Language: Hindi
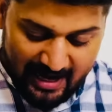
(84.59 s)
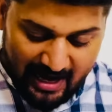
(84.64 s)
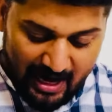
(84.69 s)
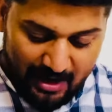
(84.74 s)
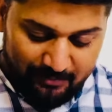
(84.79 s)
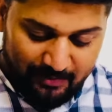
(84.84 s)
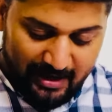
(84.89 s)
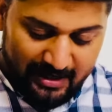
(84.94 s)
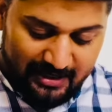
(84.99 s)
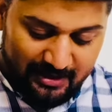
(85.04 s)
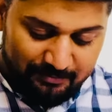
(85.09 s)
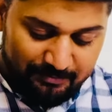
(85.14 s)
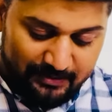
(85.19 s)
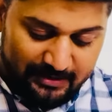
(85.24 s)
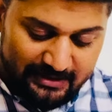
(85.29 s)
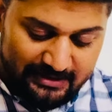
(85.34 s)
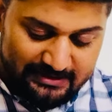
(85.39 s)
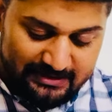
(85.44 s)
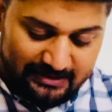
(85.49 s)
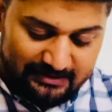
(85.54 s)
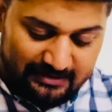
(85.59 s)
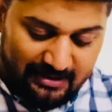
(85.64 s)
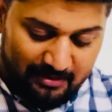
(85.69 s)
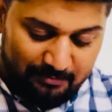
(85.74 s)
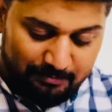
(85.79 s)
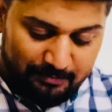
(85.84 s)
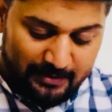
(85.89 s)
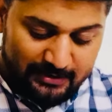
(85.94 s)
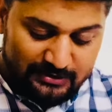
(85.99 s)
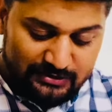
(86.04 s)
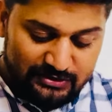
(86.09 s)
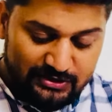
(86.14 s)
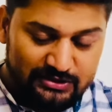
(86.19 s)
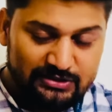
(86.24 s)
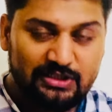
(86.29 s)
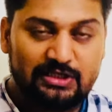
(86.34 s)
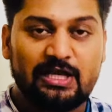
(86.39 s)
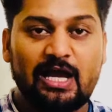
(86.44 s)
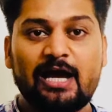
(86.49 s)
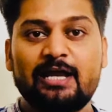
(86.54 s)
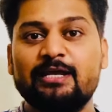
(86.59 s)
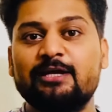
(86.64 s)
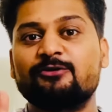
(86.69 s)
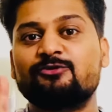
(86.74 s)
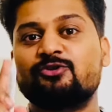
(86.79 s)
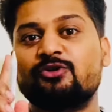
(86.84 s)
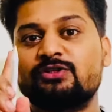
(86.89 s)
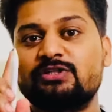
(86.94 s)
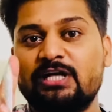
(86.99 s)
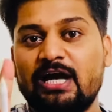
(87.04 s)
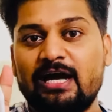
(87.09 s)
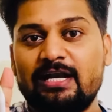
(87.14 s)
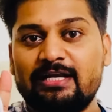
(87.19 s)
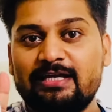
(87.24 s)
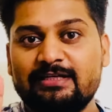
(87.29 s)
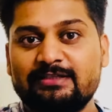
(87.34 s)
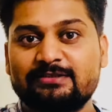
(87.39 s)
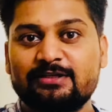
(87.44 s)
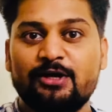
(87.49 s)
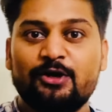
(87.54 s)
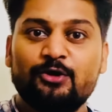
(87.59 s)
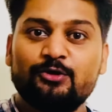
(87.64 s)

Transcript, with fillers: हमारा प्रडिक्शन था पच्चीस हज़ार एक सौ छियालीस